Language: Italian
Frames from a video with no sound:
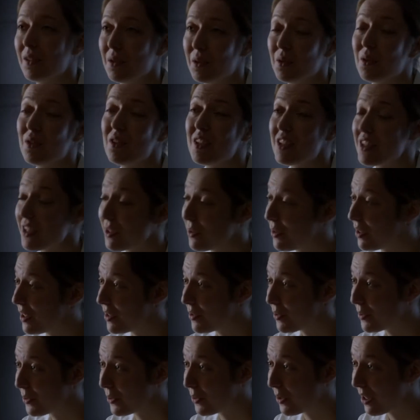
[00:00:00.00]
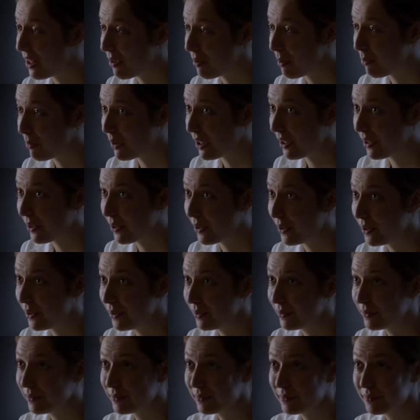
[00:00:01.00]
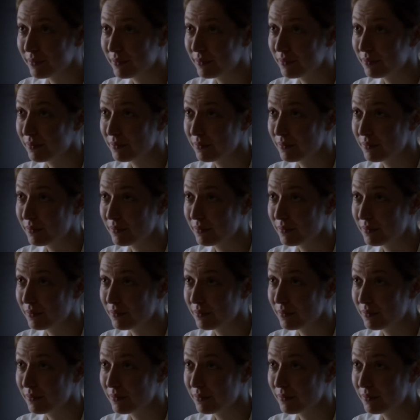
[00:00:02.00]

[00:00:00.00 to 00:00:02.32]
Nessuna eiaculazione nel frattempo? No.